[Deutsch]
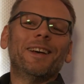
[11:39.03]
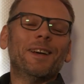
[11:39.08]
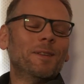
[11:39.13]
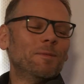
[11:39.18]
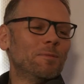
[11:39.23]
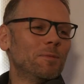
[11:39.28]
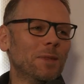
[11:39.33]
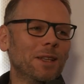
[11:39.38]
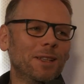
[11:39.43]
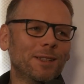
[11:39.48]

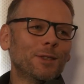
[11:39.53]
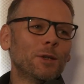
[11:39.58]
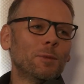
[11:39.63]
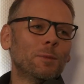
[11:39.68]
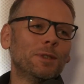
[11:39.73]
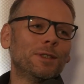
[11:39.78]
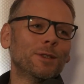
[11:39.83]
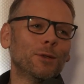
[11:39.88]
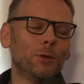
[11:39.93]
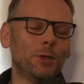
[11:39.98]
Ähm, ist noch ein
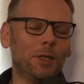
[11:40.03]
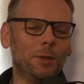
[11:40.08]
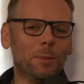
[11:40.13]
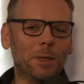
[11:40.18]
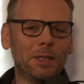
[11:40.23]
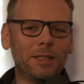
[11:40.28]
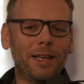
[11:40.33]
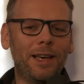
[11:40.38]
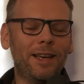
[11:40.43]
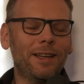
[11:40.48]
bisschen
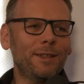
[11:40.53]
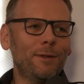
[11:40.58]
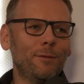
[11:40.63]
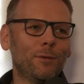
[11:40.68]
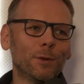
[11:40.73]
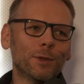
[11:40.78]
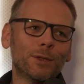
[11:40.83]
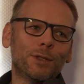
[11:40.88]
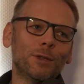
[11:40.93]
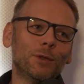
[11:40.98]
rudimentär, ja. die
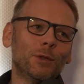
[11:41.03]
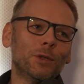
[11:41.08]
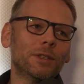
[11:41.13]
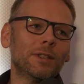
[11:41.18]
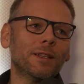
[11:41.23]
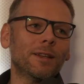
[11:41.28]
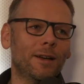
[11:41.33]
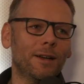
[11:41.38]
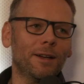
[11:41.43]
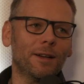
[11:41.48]

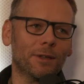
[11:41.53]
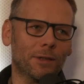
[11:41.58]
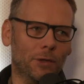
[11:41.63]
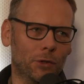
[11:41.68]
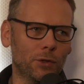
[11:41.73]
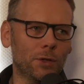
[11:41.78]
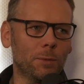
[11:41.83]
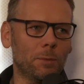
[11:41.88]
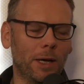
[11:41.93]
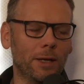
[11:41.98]
Funktion. Da
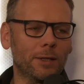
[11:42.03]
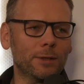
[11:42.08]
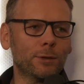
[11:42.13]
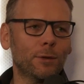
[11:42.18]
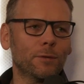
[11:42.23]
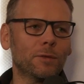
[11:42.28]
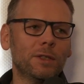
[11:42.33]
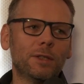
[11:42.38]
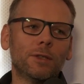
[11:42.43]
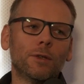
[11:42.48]
könnte
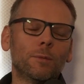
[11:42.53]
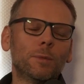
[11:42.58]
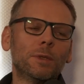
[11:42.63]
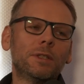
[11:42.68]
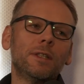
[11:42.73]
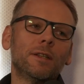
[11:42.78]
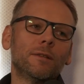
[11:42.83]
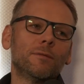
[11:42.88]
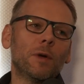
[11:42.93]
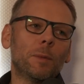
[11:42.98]
Microsoft sich noch ein
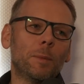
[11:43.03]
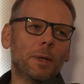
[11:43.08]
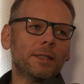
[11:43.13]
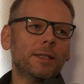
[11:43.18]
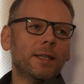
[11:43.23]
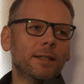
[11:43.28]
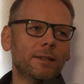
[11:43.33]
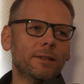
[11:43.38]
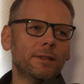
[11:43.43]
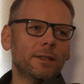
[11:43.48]
bisschen
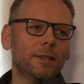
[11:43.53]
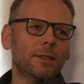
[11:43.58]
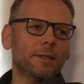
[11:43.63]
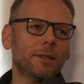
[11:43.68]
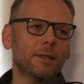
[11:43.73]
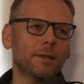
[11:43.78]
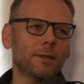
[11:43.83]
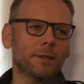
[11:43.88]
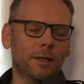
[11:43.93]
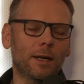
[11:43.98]
verbessern,
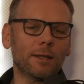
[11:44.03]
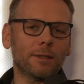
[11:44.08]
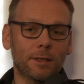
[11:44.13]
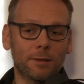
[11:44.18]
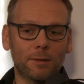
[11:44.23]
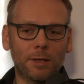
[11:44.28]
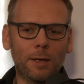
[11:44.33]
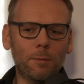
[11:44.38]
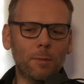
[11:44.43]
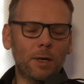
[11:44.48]
gerade
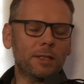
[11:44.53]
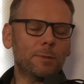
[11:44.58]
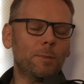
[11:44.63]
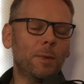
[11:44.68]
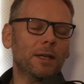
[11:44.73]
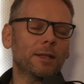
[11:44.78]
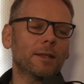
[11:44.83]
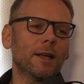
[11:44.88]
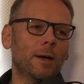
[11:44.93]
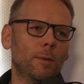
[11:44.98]
an dem
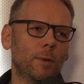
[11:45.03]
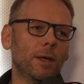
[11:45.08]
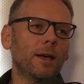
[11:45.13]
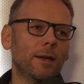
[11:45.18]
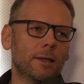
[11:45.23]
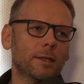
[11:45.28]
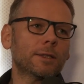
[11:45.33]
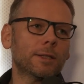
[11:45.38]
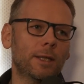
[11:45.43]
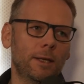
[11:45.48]
Aspekt. Aber
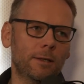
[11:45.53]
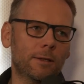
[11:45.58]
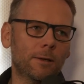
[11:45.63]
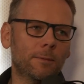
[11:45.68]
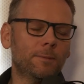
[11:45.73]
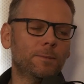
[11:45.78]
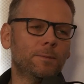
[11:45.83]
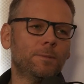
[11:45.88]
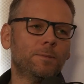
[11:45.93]
ja, das geht.